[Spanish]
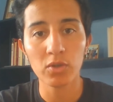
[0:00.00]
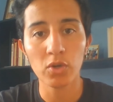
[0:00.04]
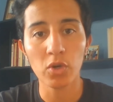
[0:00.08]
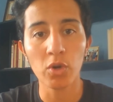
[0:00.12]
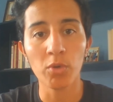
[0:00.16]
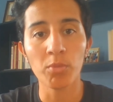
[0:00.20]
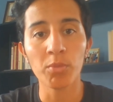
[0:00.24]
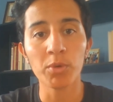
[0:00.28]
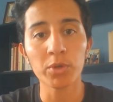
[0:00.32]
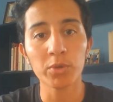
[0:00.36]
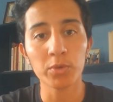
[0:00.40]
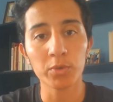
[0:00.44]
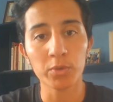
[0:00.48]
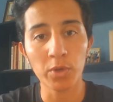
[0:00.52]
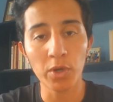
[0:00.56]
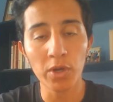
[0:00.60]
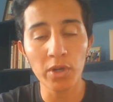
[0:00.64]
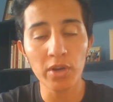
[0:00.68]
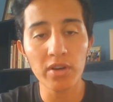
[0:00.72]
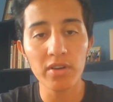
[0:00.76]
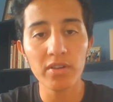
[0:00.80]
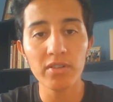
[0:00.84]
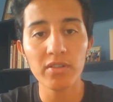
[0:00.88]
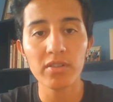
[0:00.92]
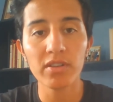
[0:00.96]
como
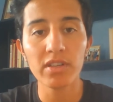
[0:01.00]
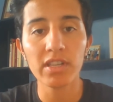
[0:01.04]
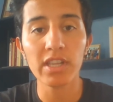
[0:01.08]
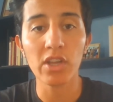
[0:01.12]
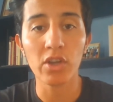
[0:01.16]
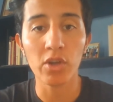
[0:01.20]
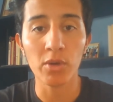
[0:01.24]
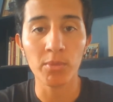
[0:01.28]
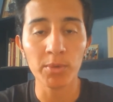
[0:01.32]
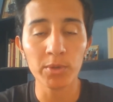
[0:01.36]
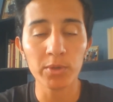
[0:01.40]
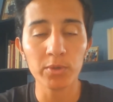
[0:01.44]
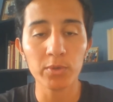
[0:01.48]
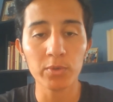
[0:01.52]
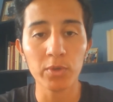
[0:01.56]
tutor y como